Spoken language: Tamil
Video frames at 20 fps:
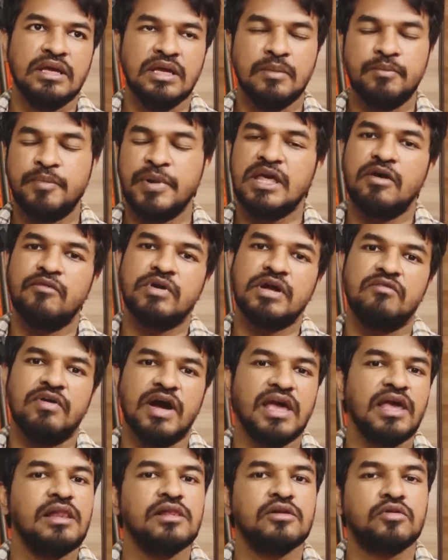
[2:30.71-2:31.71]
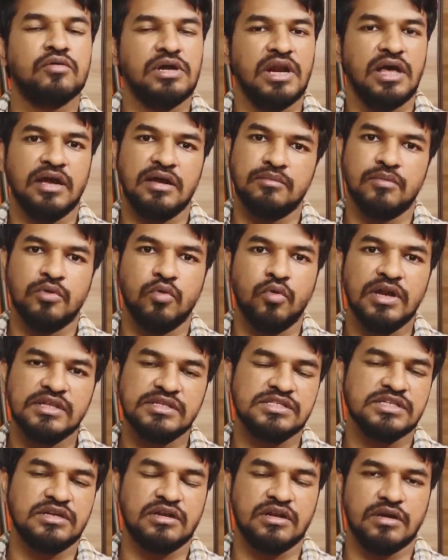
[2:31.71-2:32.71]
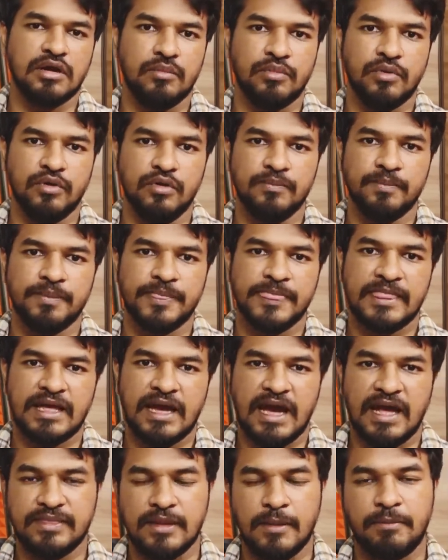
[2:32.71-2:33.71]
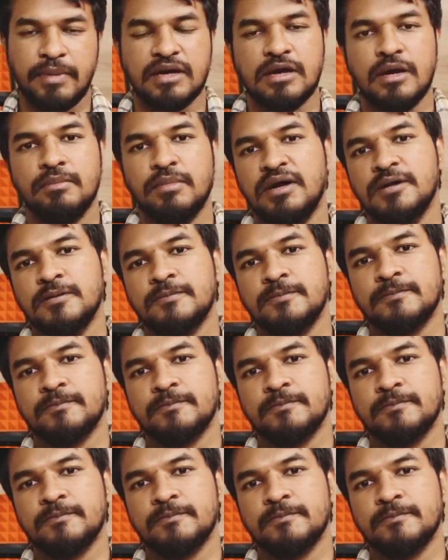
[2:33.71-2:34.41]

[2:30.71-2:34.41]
இப்படி அவங்க வயலுக்குள்ளே ஒளிஞ்சிட்ருக்கப்போ அந்த பக்கமாக